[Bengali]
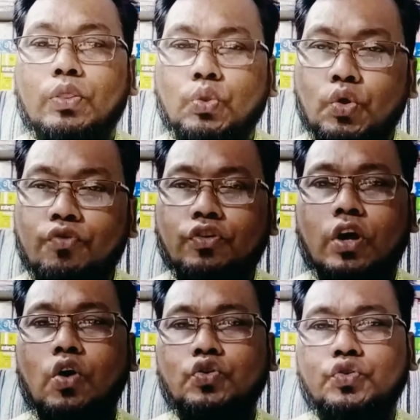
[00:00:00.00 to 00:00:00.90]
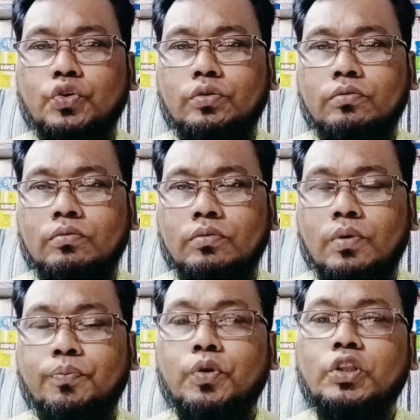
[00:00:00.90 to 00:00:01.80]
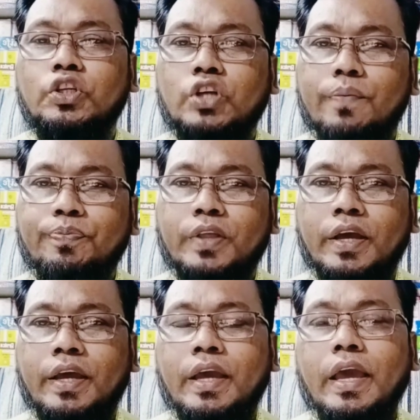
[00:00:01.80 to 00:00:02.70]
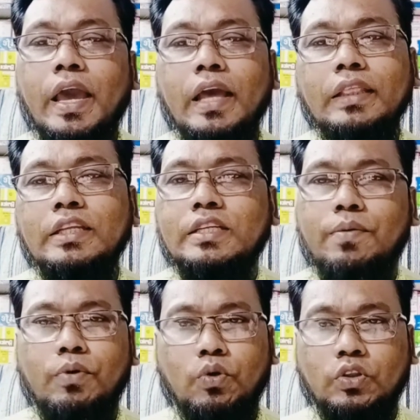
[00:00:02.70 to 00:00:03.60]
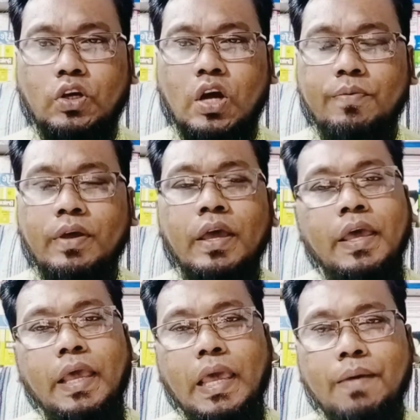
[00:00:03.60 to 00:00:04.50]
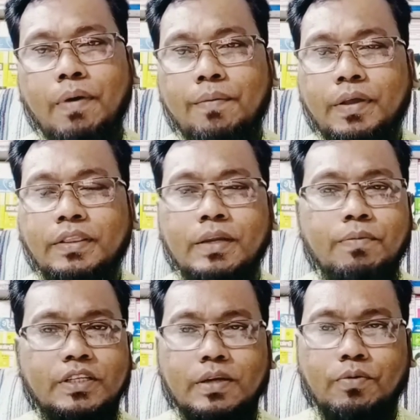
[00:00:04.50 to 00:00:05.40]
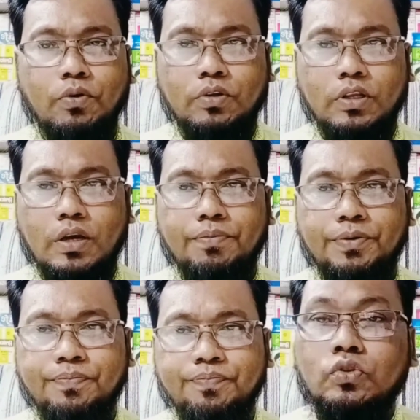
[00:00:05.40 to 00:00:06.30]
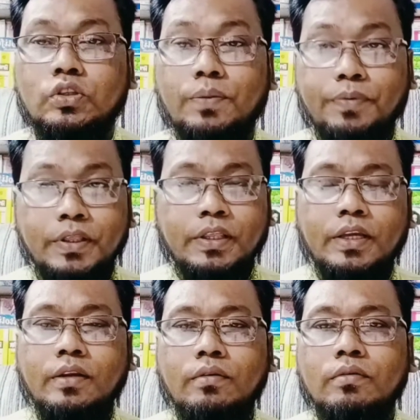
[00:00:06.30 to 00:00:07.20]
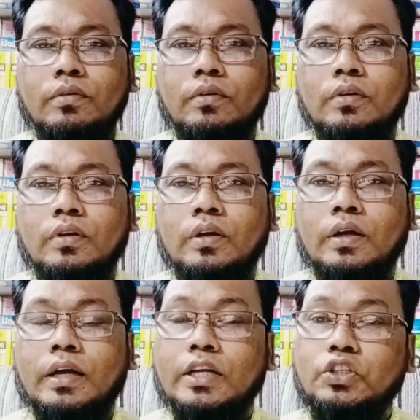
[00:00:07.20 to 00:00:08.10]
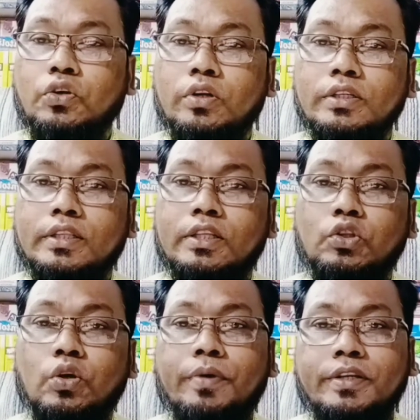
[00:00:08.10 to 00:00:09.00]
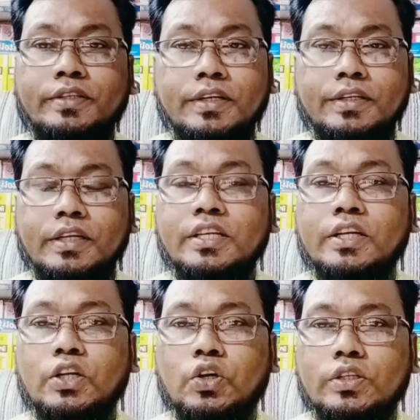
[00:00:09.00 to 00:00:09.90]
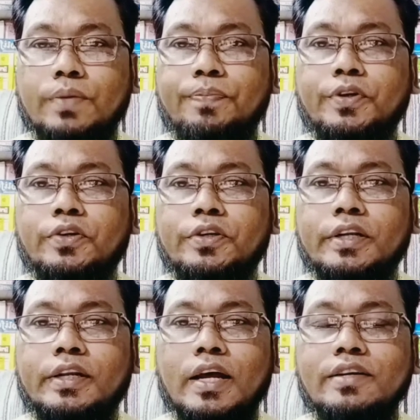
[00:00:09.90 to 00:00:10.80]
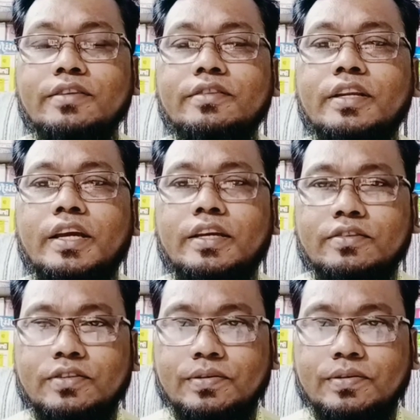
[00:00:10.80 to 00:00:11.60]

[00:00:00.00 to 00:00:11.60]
দুই ফোঁটা ওষুধ প্রতি সপ্তাহে একদিন সেবন করতে হবে এভাবে তিন মাস সেবন করতে হবে উচ্চতা বৃদ্ধির কার্যকরী যে দ্বিতীয় মেডিসিনটি সেটি হচ্ছে পিটোইটরি গ্লান্ট থ্রি এক্স